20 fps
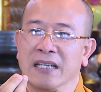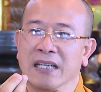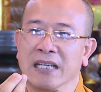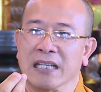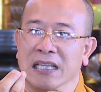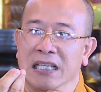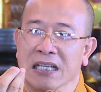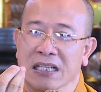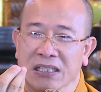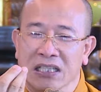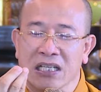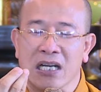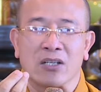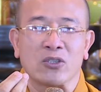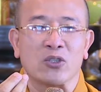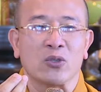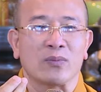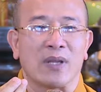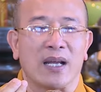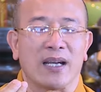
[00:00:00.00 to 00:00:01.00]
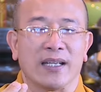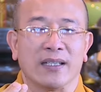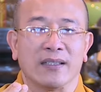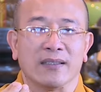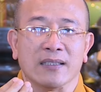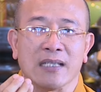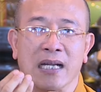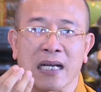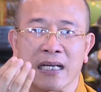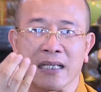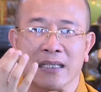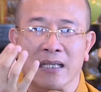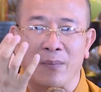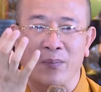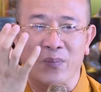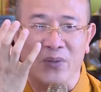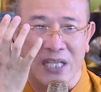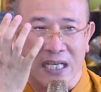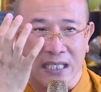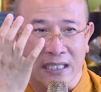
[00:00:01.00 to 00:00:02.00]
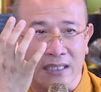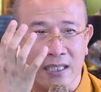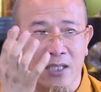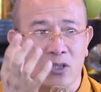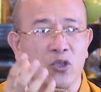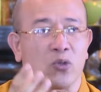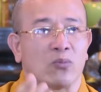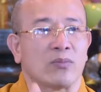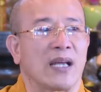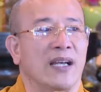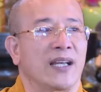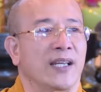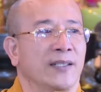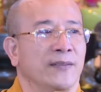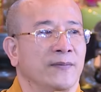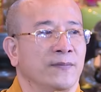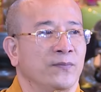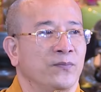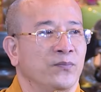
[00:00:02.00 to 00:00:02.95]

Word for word: cái tư tưởng chúng ta lên, nâng cái tầm nhận thức chúng ta lên.